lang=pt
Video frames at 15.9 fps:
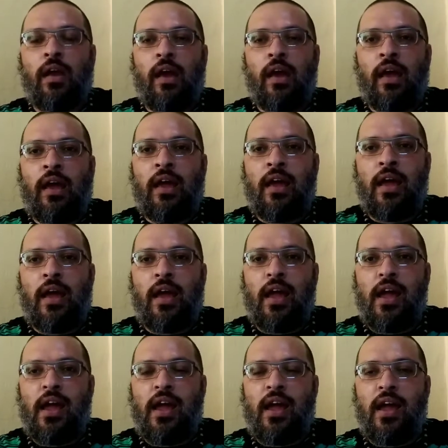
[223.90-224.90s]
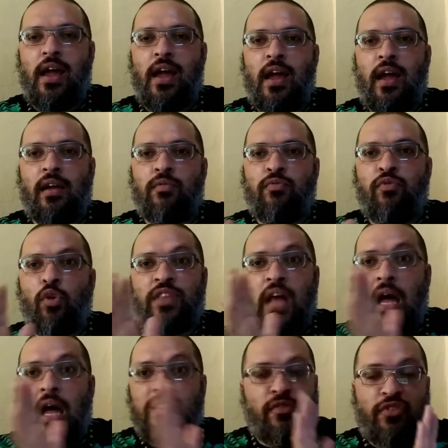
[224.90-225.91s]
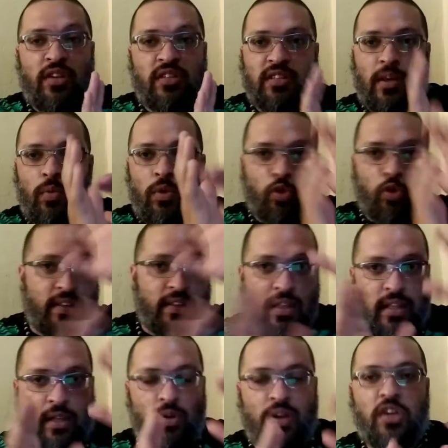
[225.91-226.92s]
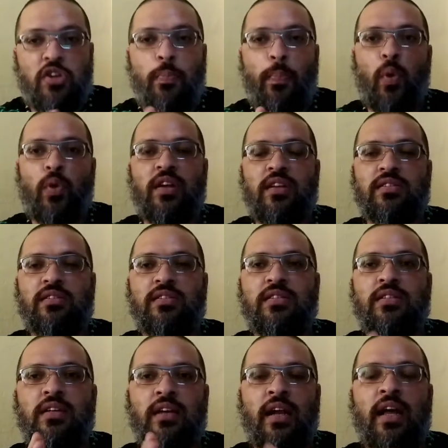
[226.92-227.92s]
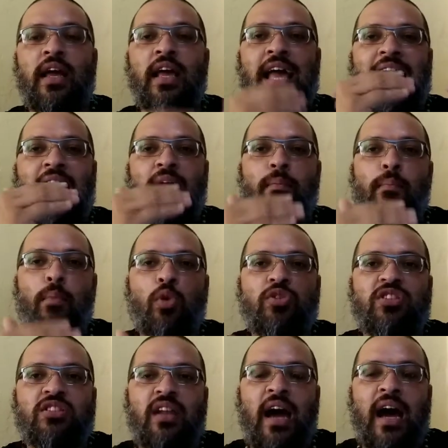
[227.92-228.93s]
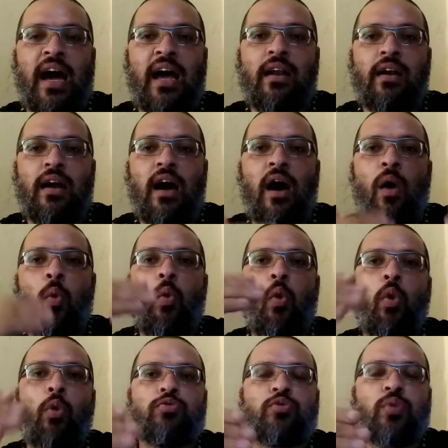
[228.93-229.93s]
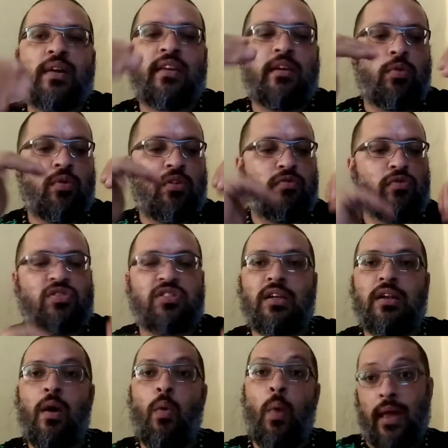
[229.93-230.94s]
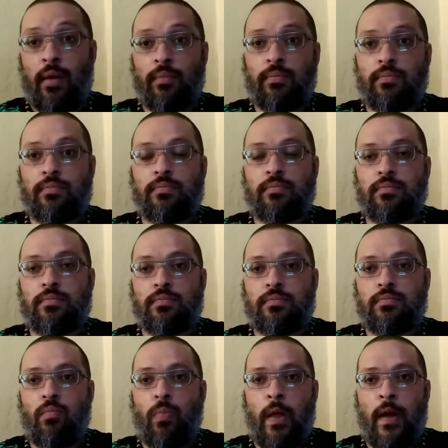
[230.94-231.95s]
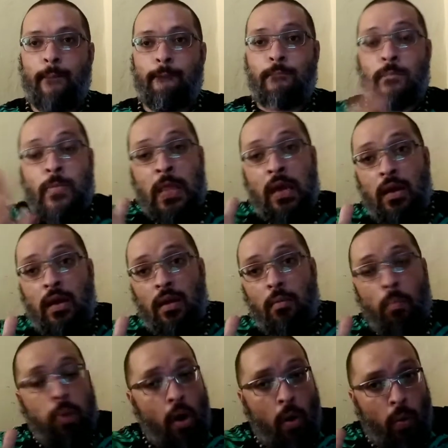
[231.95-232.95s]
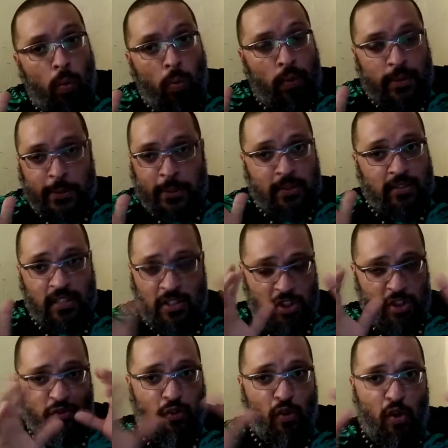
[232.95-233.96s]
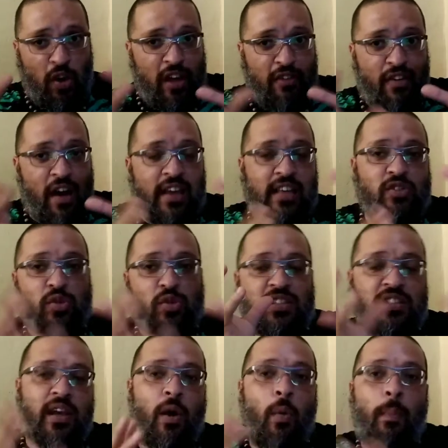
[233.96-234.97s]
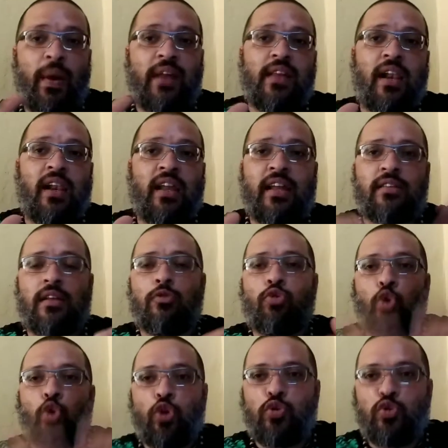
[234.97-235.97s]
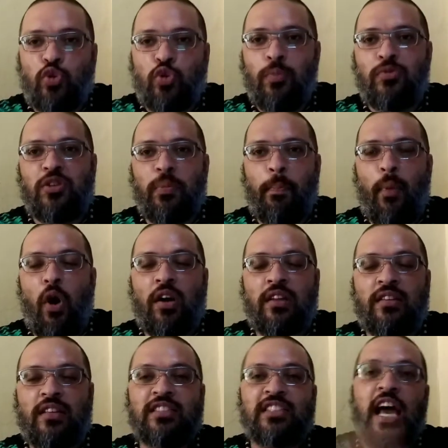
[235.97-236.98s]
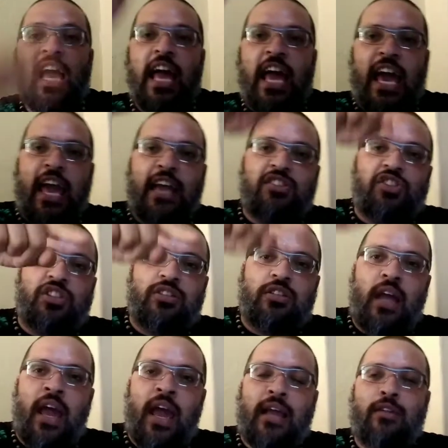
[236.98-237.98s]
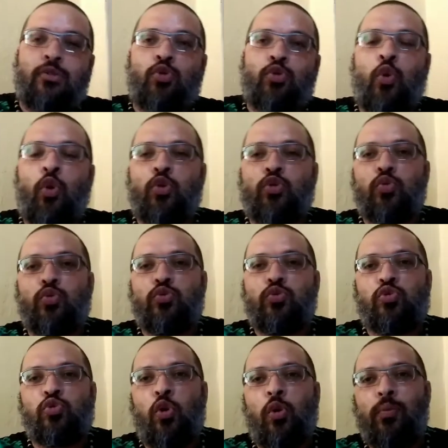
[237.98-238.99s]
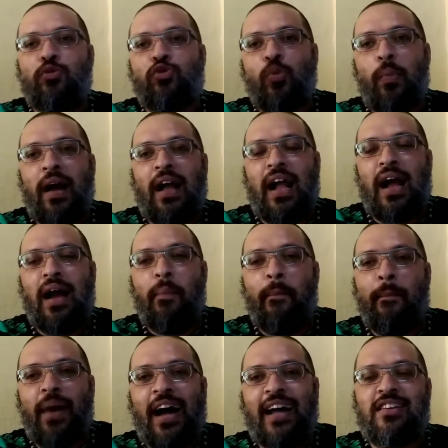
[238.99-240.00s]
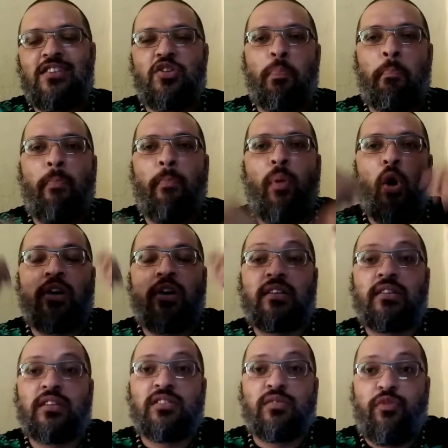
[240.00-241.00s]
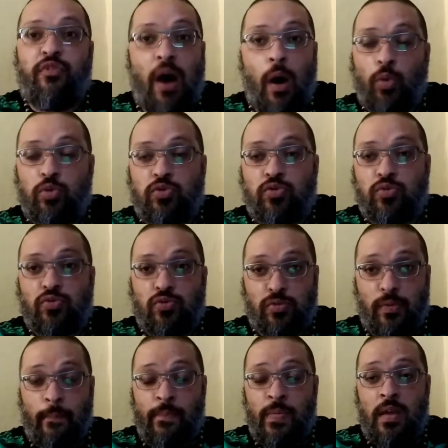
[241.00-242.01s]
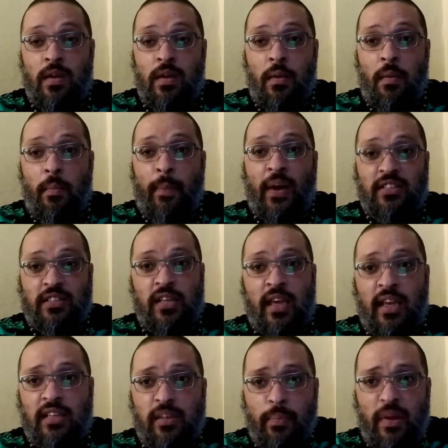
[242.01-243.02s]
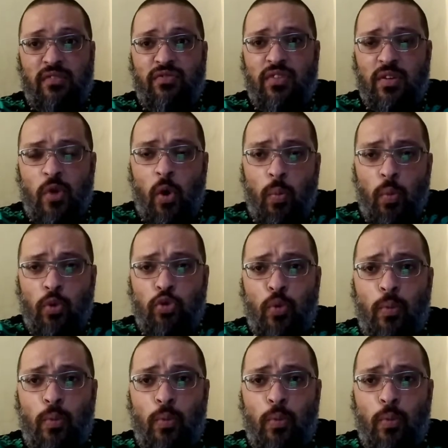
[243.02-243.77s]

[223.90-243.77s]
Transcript: É... Vou dar a definição que eu estou entendendo aqui de hipocrisia, né? mostrar ao outro aquilo que você não é. Né? Bom, eh, se a gente for levar isso assim ao pé da letra, todos somos hipócritas. Hashtag todos somos uma cambada de hipócritas e falsos. Paciência, bem-vindo ao mundo.